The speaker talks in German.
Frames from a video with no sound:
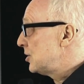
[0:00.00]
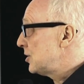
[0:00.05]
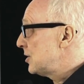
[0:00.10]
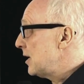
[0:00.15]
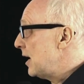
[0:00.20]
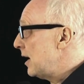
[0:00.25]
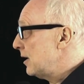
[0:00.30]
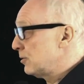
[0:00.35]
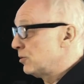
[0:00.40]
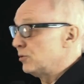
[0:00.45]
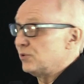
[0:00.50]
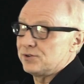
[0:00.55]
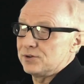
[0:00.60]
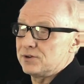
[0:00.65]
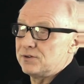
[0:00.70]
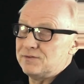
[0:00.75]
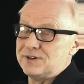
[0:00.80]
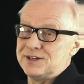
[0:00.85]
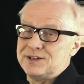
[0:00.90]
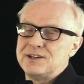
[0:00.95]

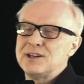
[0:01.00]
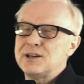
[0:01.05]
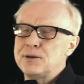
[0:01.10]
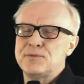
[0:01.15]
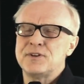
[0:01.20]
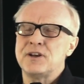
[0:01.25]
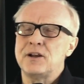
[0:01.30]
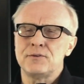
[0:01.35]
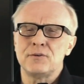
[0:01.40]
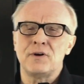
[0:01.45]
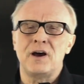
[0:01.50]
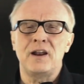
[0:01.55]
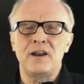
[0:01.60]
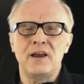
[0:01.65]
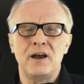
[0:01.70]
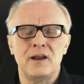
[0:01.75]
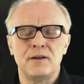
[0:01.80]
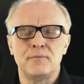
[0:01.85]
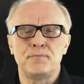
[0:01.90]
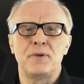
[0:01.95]
Statusgewinn. Hier gibt es also
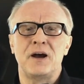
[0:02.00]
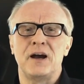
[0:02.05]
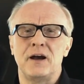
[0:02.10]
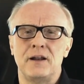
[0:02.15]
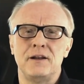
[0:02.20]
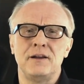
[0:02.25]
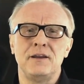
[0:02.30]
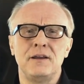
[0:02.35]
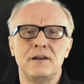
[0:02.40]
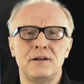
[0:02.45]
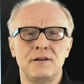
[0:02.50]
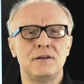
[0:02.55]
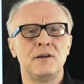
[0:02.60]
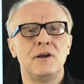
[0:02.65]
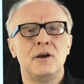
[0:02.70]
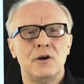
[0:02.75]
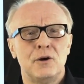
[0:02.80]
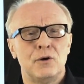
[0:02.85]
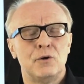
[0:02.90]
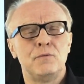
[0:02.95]
allerhand Parallelen
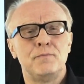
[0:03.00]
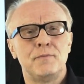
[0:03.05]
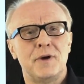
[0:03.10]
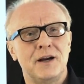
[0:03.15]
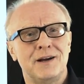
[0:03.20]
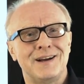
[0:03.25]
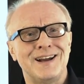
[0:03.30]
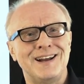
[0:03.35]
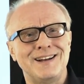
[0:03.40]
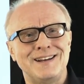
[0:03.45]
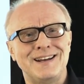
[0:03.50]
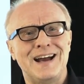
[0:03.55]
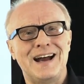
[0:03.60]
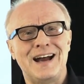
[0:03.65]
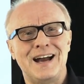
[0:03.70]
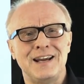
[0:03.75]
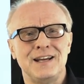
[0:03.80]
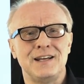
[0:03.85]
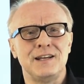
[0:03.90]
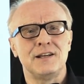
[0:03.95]
und man kann
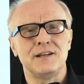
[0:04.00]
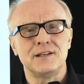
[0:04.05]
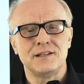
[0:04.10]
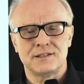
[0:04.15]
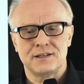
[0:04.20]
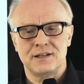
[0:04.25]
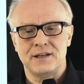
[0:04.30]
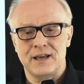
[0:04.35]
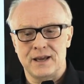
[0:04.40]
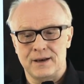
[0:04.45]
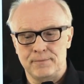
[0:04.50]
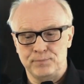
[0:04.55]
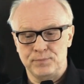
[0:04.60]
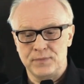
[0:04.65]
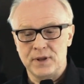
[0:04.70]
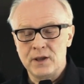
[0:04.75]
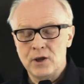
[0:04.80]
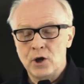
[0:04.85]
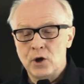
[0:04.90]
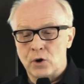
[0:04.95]
einiges lernen.
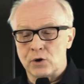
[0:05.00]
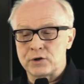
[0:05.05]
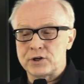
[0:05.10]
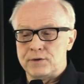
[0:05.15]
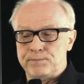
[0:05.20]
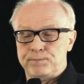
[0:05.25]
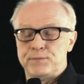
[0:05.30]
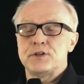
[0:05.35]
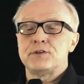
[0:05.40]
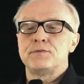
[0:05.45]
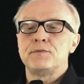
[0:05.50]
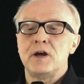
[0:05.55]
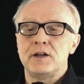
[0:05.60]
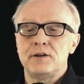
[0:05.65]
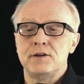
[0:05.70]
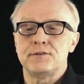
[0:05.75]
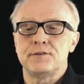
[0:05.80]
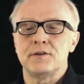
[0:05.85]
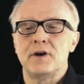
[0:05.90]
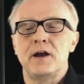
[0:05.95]
Okay, das waren
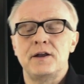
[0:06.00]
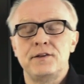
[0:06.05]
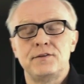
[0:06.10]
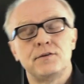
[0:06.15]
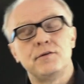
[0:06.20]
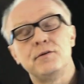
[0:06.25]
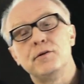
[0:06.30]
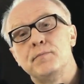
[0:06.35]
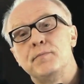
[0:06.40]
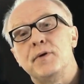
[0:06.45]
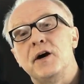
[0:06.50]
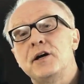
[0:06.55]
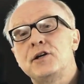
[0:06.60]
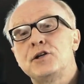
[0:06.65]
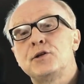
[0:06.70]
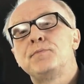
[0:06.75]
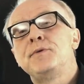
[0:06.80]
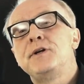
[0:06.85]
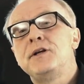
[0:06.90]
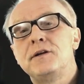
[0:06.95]
jetzt einzelne
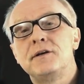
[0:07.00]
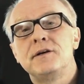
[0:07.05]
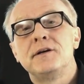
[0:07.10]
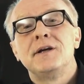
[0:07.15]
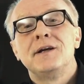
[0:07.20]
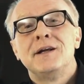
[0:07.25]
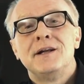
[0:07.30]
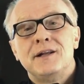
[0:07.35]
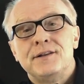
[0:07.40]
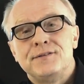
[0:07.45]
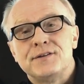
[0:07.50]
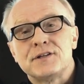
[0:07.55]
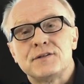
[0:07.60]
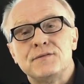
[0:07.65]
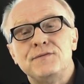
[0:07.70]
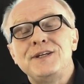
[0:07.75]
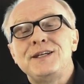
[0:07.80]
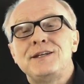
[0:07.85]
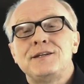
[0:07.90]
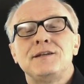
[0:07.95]
Beispiele.
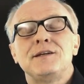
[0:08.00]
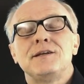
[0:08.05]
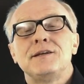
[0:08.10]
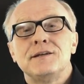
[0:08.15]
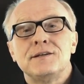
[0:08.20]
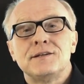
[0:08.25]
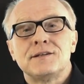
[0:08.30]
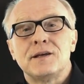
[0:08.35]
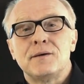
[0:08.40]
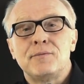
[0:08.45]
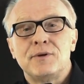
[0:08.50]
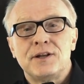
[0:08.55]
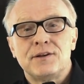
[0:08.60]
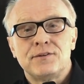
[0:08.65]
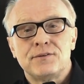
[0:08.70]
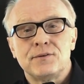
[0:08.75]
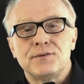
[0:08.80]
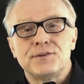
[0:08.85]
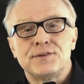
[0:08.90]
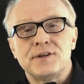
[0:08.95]
Das Wichtige ist aber
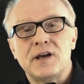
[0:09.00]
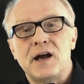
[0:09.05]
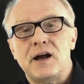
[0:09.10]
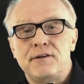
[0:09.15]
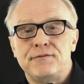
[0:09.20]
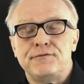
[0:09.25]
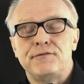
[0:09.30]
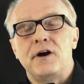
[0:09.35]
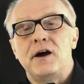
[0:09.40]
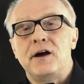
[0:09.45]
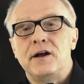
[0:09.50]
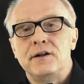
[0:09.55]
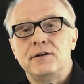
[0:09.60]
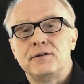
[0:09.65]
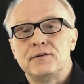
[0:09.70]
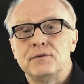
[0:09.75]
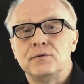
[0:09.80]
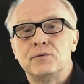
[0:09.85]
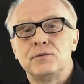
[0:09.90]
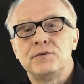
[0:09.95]
das
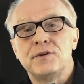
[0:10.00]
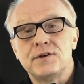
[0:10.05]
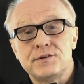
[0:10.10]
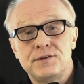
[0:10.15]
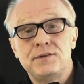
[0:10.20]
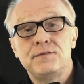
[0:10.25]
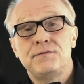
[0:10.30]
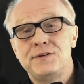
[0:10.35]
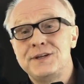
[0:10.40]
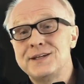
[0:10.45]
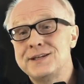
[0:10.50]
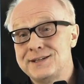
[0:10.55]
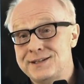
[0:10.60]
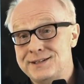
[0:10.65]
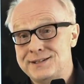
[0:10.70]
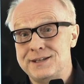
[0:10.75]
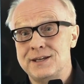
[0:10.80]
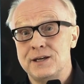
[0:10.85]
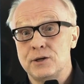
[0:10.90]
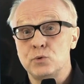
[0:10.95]
Sozialverhalten und da sind wir
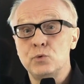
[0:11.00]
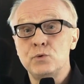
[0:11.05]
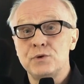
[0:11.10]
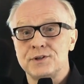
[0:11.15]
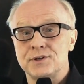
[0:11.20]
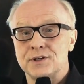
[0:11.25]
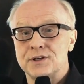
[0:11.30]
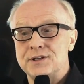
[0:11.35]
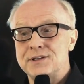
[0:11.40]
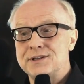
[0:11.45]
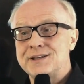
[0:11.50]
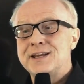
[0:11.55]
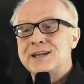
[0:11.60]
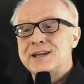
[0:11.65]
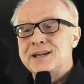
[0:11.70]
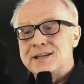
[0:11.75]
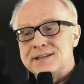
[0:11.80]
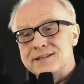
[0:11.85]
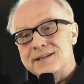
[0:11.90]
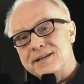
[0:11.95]
sehr gut drin,
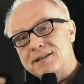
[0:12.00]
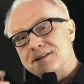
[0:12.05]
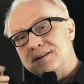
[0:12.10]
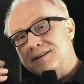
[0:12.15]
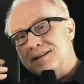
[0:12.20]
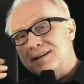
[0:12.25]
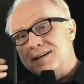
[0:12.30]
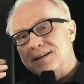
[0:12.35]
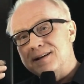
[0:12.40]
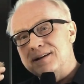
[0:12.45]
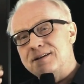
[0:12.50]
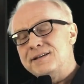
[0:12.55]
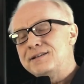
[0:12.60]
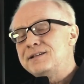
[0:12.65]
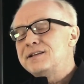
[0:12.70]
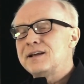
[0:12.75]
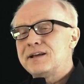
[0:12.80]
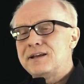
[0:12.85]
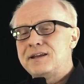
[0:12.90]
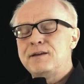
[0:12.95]
denn
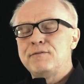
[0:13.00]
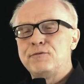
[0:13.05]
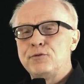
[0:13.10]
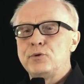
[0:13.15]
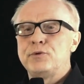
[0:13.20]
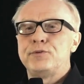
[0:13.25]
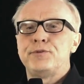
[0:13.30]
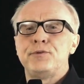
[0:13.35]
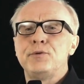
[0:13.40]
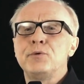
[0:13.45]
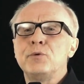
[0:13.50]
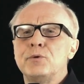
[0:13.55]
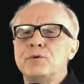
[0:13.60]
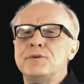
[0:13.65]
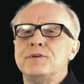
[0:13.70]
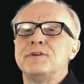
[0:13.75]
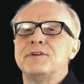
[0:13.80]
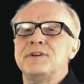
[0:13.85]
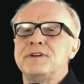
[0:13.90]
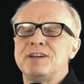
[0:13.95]
in der
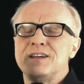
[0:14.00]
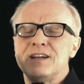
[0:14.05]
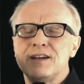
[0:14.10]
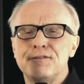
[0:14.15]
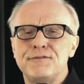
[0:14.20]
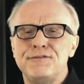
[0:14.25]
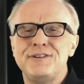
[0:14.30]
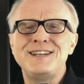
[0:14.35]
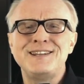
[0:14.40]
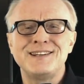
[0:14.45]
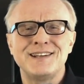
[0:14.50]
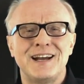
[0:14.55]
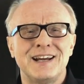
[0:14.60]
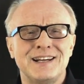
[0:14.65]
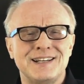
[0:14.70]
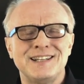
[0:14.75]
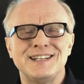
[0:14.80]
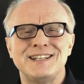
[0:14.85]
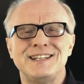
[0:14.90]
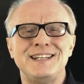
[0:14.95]
Evolution gewinnt
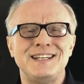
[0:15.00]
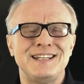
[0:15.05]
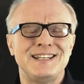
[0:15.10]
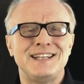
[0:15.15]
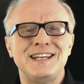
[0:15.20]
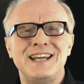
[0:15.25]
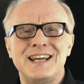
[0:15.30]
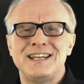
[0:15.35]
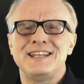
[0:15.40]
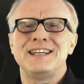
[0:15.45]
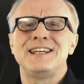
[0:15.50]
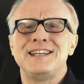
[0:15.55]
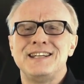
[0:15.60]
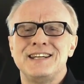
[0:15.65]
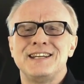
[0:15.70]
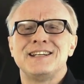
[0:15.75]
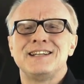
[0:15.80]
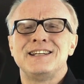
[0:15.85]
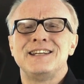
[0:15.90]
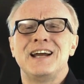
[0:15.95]
eigentlich nicht
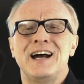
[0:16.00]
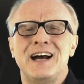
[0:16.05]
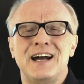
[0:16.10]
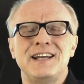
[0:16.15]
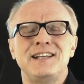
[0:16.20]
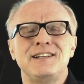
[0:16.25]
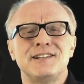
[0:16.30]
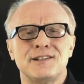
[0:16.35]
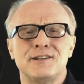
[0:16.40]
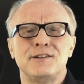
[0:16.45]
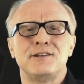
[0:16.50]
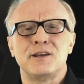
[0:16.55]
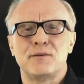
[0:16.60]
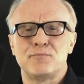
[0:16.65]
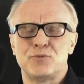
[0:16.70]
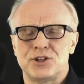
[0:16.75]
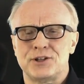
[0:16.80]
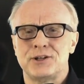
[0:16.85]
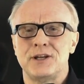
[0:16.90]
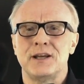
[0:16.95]
derjenige, der einzeln
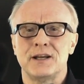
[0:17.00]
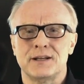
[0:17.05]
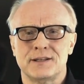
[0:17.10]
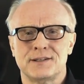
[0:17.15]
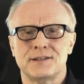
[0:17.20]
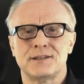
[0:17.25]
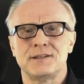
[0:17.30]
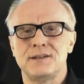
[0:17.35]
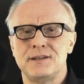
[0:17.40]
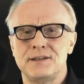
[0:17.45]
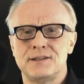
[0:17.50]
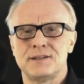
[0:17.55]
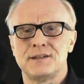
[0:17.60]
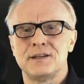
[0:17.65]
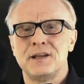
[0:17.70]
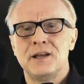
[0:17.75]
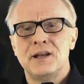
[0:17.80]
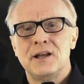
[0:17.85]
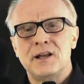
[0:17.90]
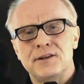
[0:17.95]
am stärksten ist,
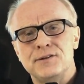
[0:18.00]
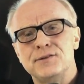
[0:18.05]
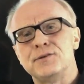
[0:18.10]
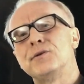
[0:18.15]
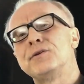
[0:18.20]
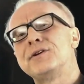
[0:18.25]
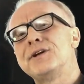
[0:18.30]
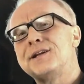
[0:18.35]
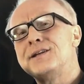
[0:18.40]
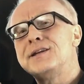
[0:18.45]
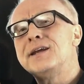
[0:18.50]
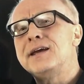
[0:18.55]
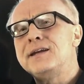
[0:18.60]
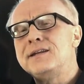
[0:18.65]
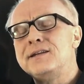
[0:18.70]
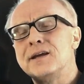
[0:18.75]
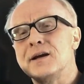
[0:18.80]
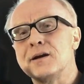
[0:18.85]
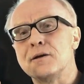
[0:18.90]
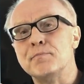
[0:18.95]
sondern der
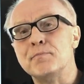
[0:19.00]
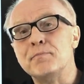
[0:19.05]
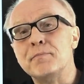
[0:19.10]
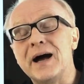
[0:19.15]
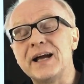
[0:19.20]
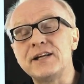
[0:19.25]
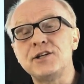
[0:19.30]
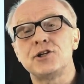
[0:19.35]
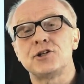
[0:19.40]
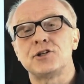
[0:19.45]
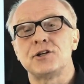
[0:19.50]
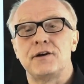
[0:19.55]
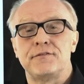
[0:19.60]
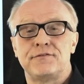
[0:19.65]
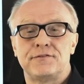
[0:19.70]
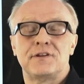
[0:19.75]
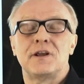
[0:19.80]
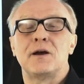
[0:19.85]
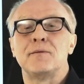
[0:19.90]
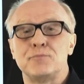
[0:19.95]
in der
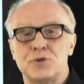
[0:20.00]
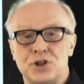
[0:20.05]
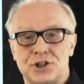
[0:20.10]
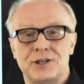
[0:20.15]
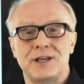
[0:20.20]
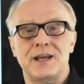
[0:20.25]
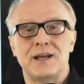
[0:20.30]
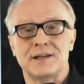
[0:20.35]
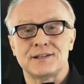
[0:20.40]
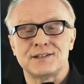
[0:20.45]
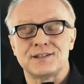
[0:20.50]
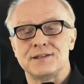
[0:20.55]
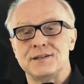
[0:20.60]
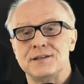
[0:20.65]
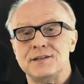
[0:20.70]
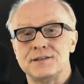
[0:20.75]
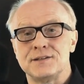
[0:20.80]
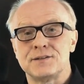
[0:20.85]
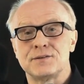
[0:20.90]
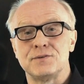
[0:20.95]
Gemeinschaft am stärksten
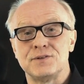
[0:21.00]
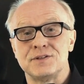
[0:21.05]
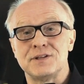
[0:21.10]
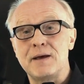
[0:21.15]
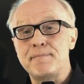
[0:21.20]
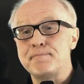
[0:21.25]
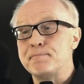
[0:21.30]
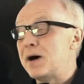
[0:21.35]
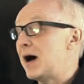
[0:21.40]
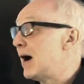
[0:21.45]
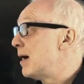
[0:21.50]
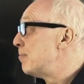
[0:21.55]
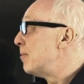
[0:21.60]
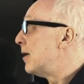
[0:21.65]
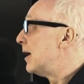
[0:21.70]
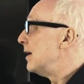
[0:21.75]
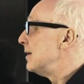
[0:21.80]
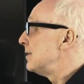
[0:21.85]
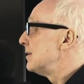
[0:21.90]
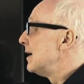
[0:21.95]
ist.
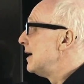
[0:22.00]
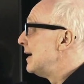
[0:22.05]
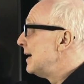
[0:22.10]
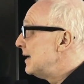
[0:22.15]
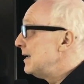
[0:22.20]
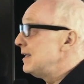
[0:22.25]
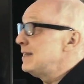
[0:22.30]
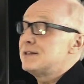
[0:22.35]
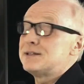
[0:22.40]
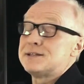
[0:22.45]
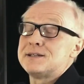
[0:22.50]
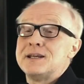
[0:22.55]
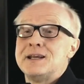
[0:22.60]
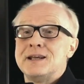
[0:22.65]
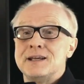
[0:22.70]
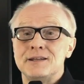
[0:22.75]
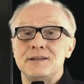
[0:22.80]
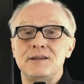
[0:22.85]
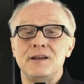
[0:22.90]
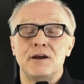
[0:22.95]
Zusammenarbeit ist
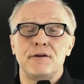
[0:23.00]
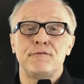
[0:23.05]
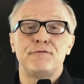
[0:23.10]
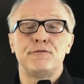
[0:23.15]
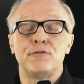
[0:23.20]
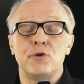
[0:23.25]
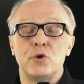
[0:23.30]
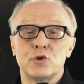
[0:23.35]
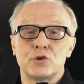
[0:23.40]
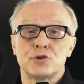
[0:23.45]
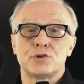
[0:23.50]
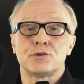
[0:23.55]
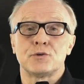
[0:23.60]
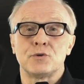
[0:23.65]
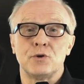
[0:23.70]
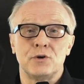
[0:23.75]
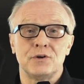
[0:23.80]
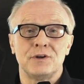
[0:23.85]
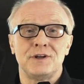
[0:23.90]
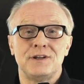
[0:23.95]
die
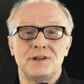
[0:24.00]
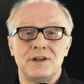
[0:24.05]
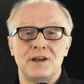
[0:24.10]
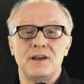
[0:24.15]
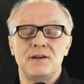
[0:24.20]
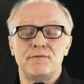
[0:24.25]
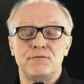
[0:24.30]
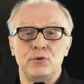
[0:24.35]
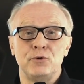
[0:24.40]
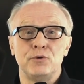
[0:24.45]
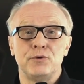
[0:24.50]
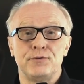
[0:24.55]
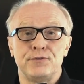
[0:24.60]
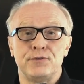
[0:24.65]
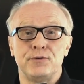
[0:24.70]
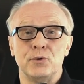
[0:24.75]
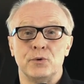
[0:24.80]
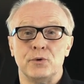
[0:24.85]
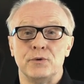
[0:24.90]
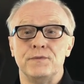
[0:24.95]
Erfolgsstory der
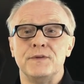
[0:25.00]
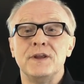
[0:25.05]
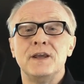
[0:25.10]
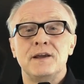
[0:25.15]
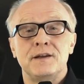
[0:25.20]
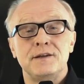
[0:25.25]
Evolution.